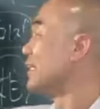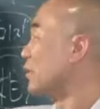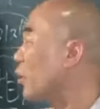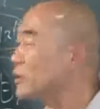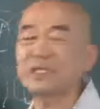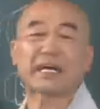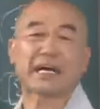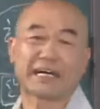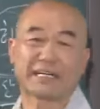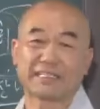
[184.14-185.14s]

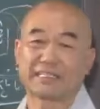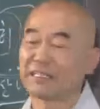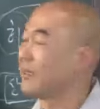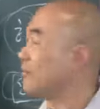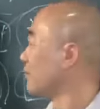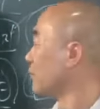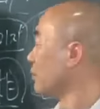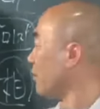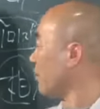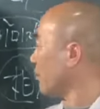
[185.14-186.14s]
코스가
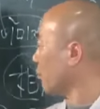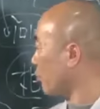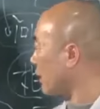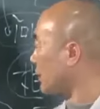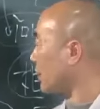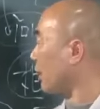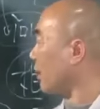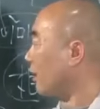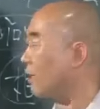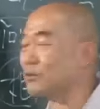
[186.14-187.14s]
어 모르겠다
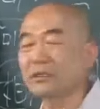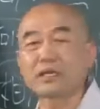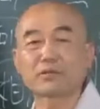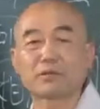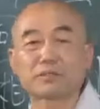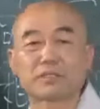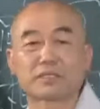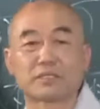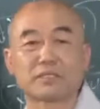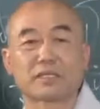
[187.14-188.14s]
하고 내려놓은
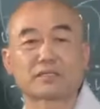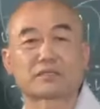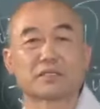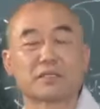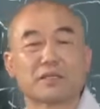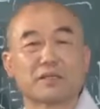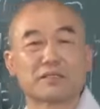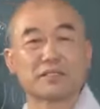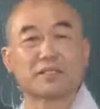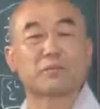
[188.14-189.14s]
즉시 네가
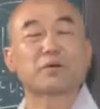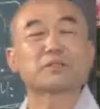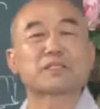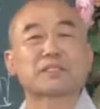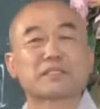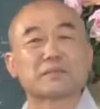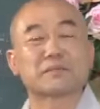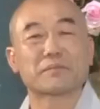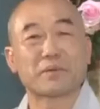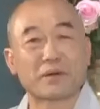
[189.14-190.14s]
네 본성을
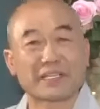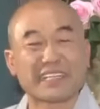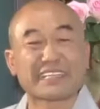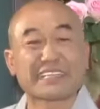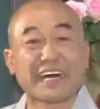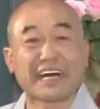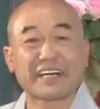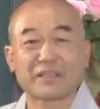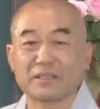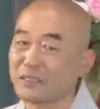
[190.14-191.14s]
보게 된다.
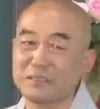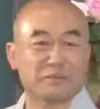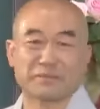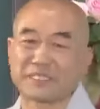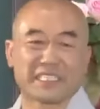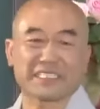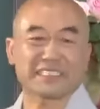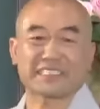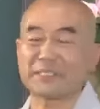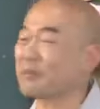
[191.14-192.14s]
엄청
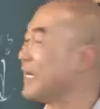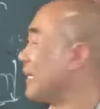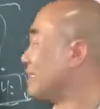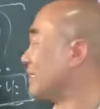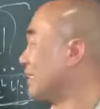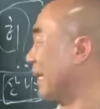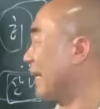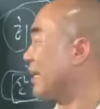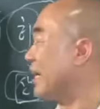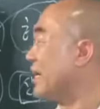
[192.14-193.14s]
쉽게
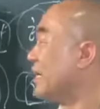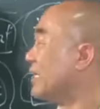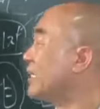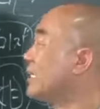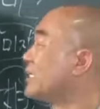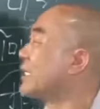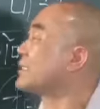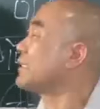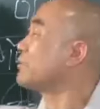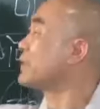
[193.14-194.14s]
해놨는데 이렇게
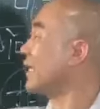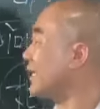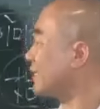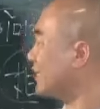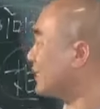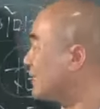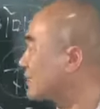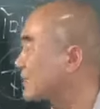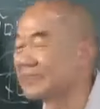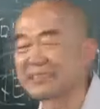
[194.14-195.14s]
쉽게 해난
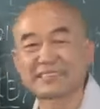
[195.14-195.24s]
이걸